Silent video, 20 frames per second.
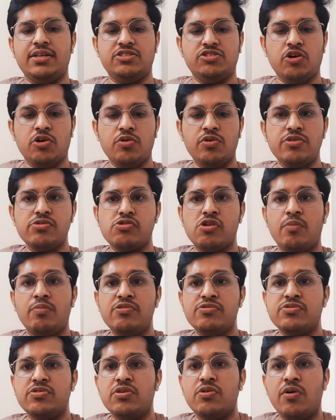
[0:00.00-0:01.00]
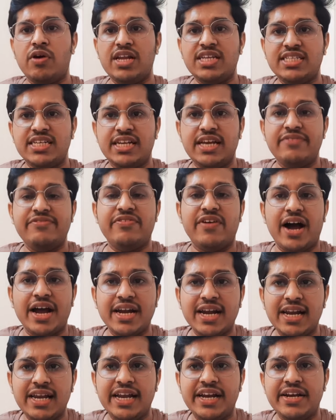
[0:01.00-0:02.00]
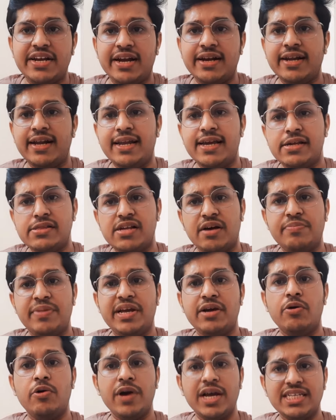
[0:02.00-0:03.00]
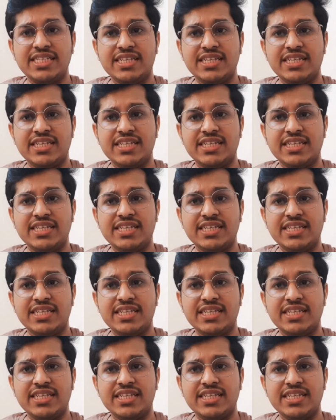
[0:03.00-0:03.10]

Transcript: যখন সমস্ত কলেজের এই ফাইনাল ইন্টারনাল এক্সামটি হয়ে